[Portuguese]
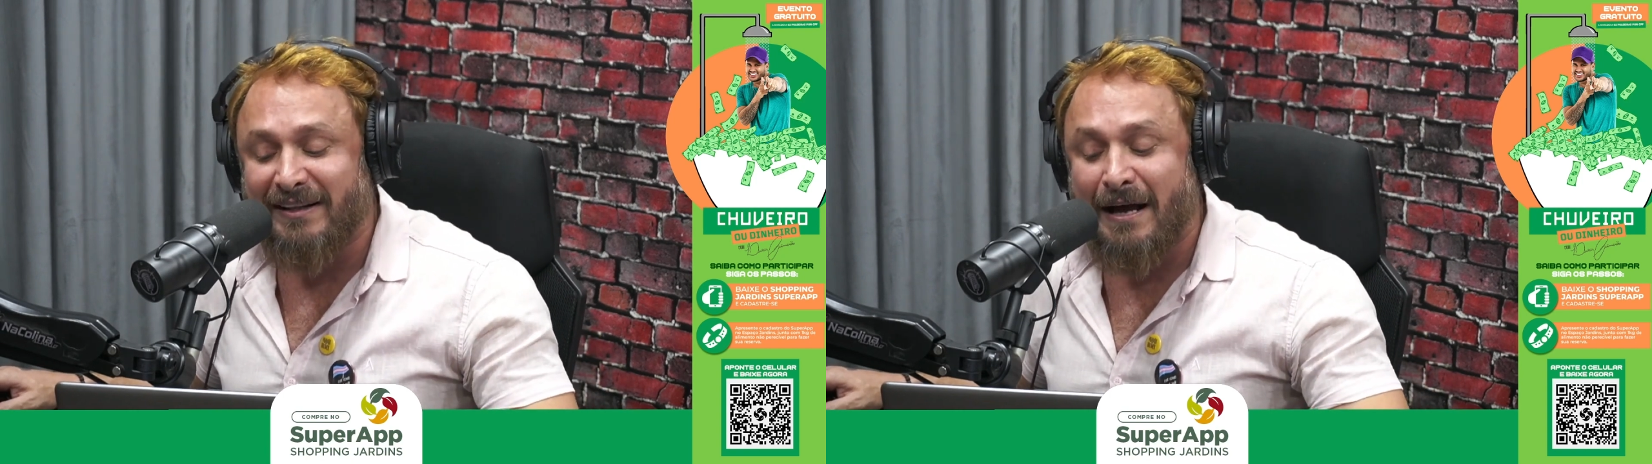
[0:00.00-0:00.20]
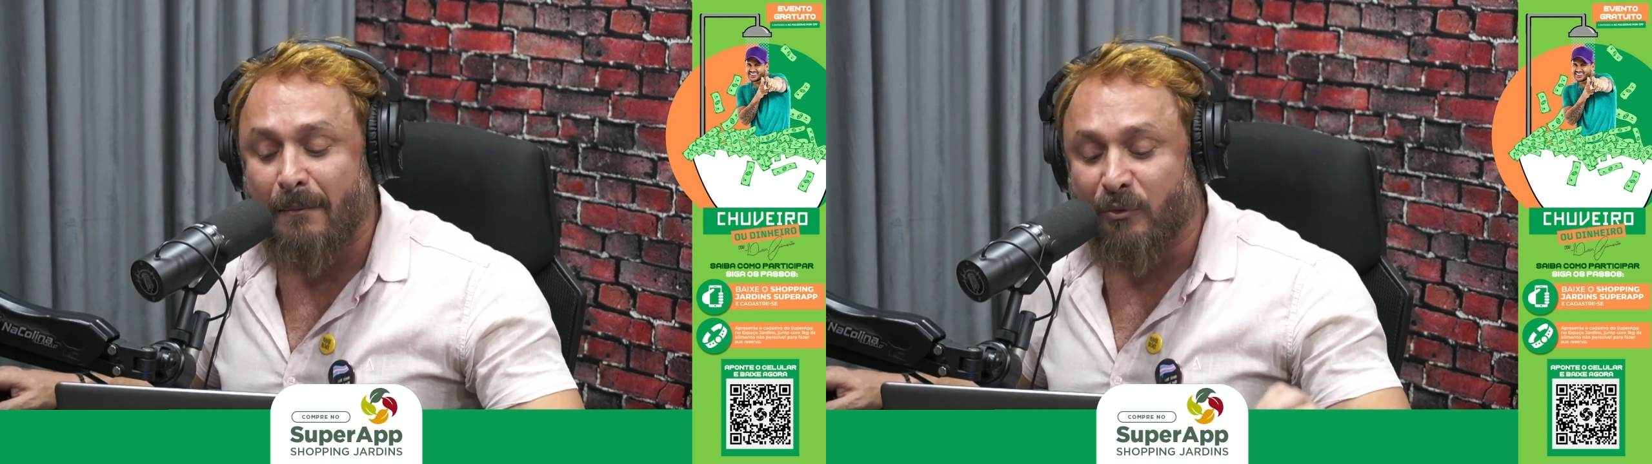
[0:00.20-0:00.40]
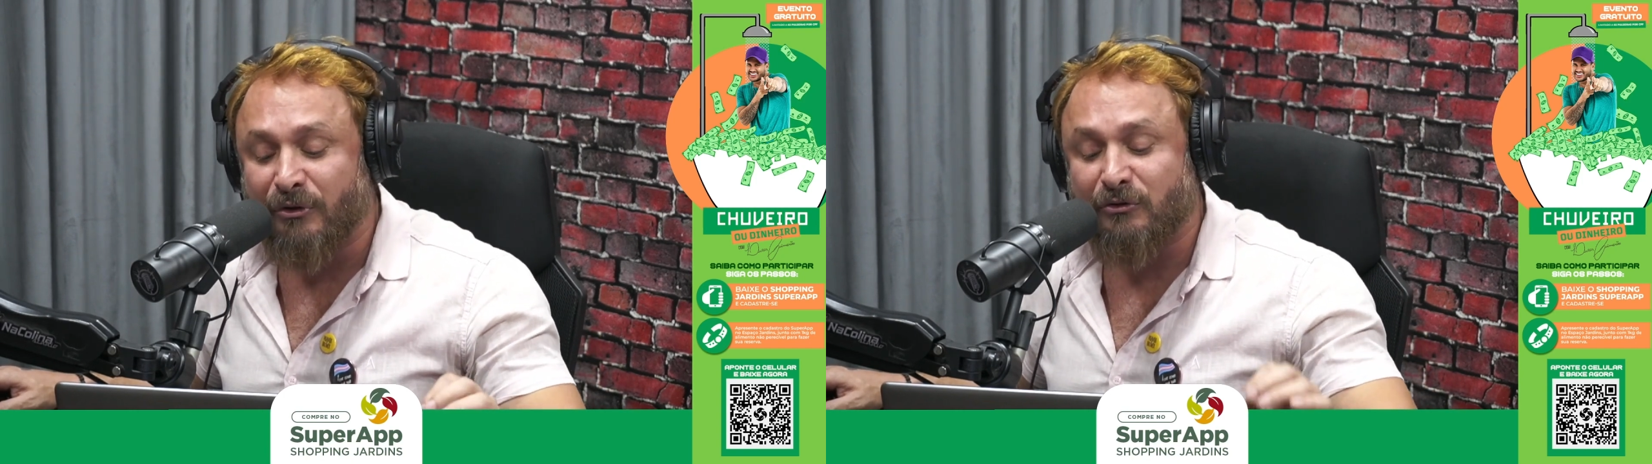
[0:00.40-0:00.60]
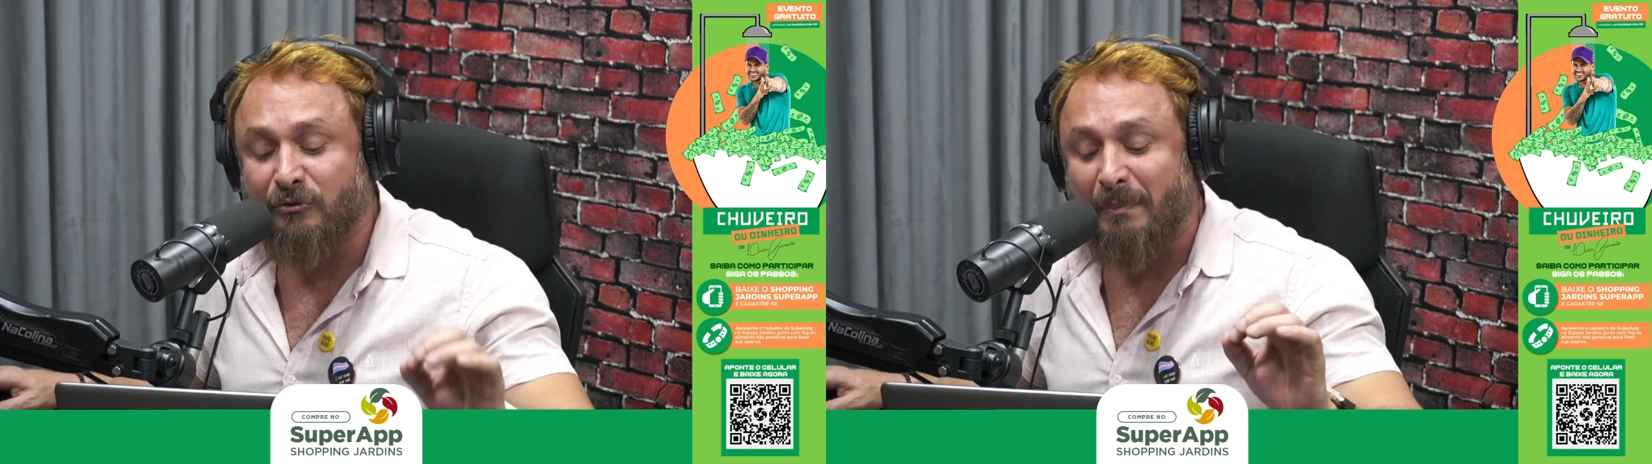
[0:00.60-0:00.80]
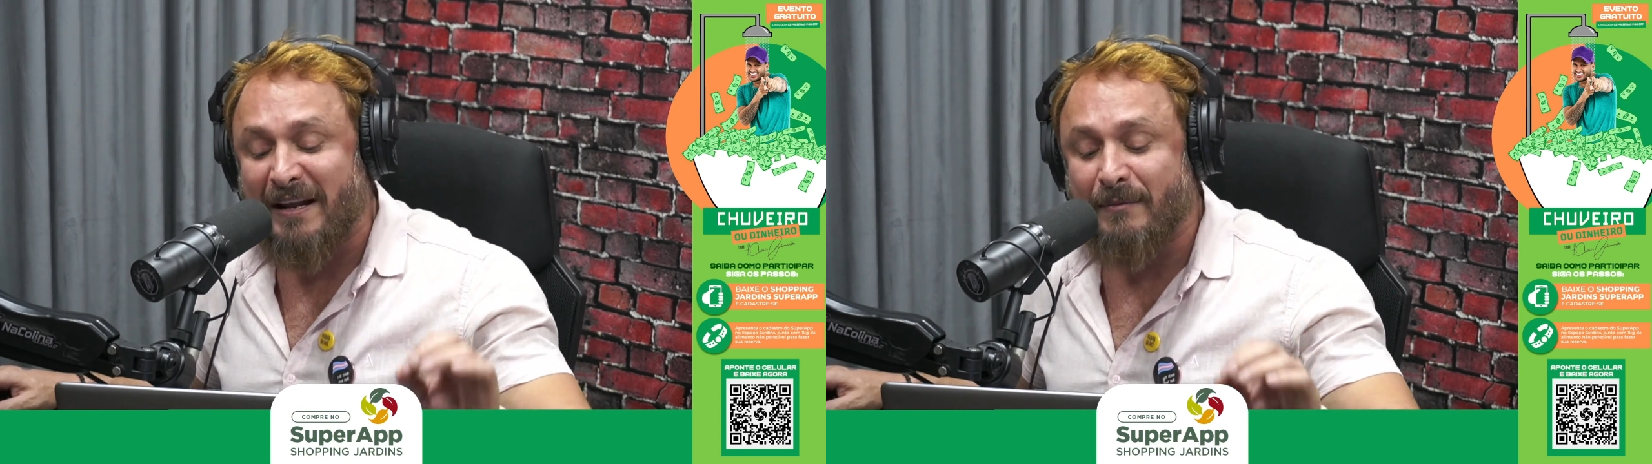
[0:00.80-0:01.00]
dar
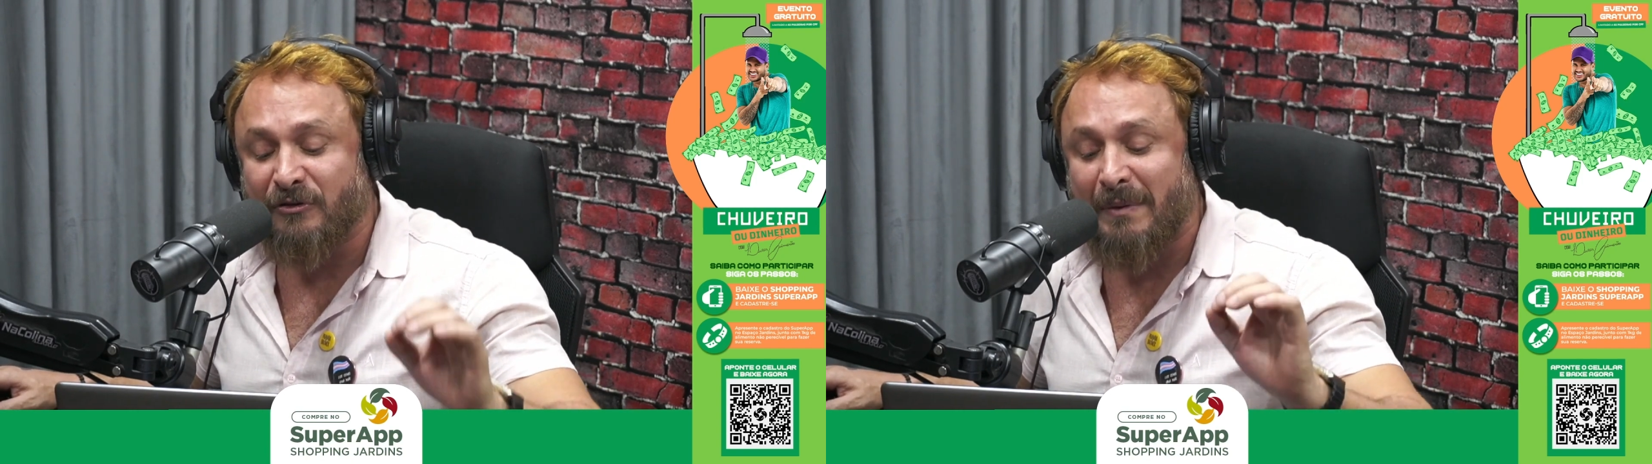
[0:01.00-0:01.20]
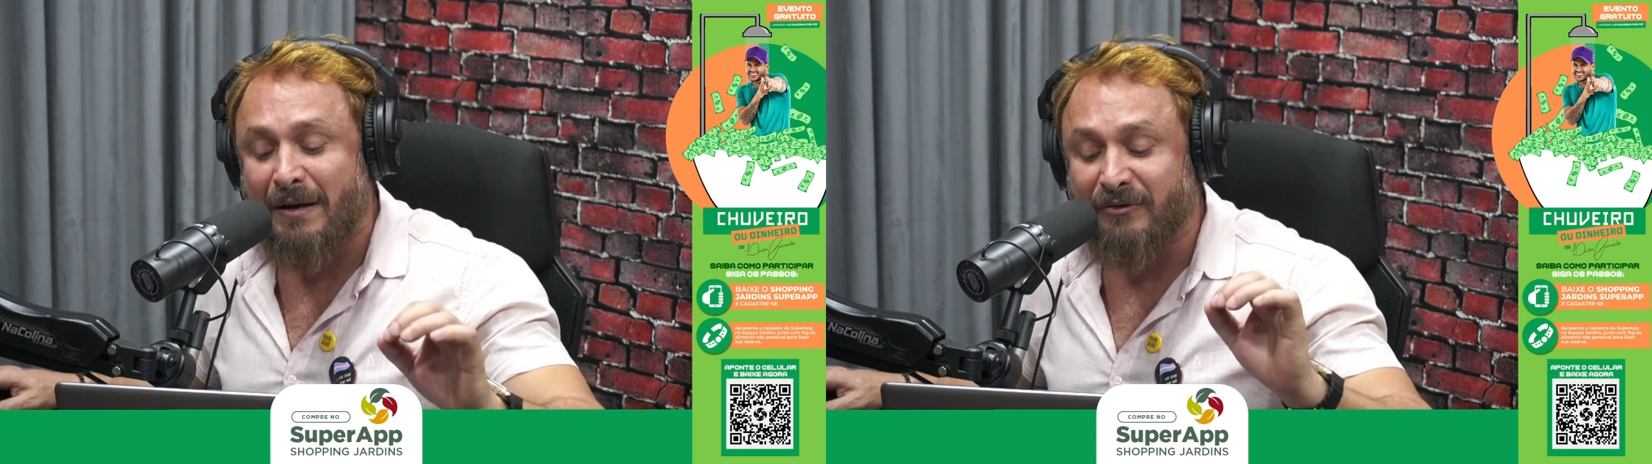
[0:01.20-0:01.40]
muitos prêmios para